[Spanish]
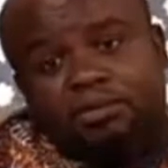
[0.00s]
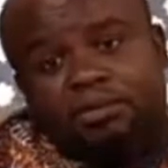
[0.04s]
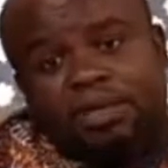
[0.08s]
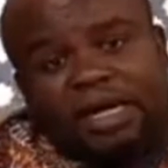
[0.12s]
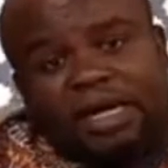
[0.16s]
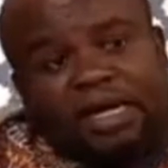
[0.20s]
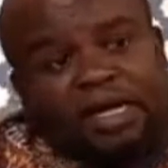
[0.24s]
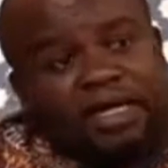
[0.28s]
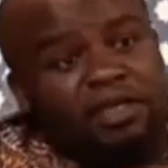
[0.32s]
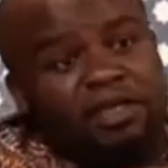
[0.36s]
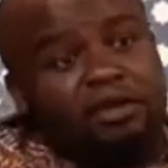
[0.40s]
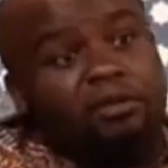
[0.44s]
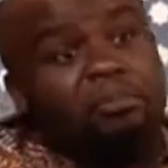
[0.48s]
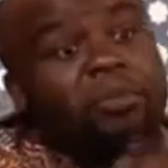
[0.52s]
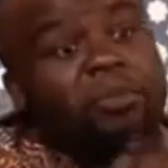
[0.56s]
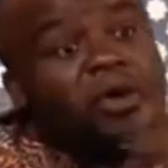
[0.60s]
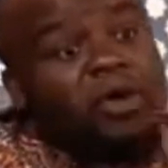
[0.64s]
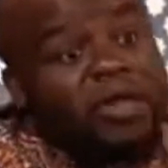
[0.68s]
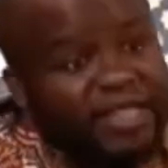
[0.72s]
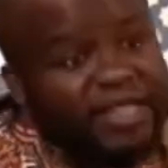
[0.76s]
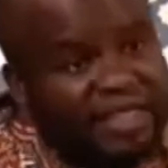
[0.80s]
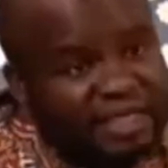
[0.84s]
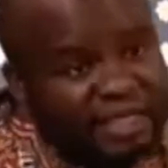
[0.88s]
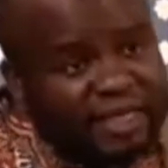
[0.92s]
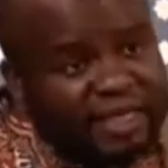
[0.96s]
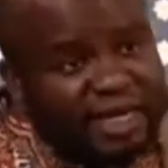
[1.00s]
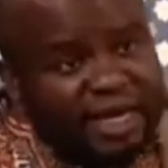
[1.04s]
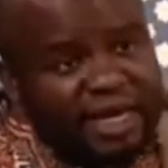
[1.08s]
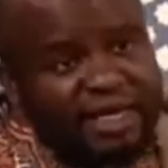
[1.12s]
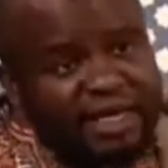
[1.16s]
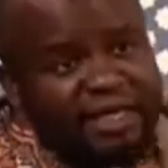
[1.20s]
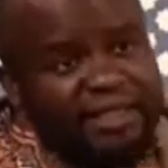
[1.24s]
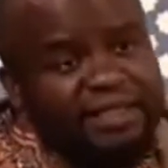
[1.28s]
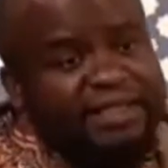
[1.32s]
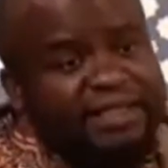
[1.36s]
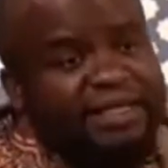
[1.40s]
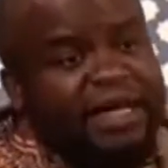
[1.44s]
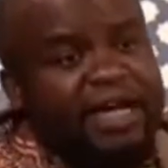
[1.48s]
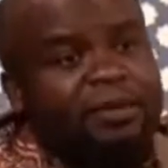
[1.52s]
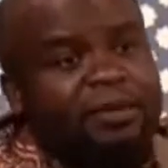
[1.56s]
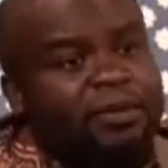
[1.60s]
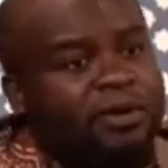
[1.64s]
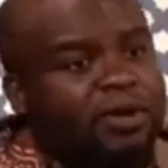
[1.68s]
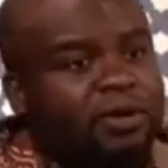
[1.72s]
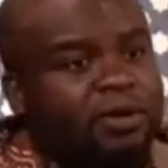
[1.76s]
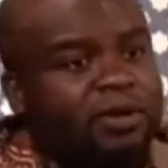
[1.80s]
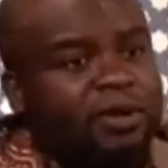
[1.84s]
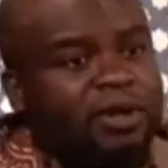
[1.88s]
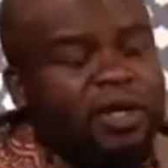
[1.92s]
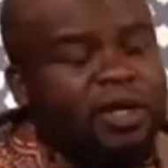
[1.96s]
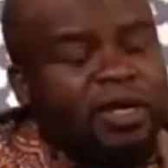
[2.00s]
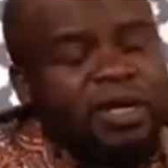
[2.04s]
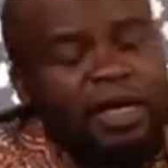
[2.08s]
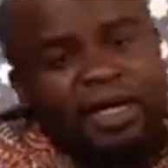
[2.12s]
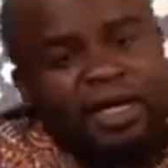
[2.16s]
región política, salvo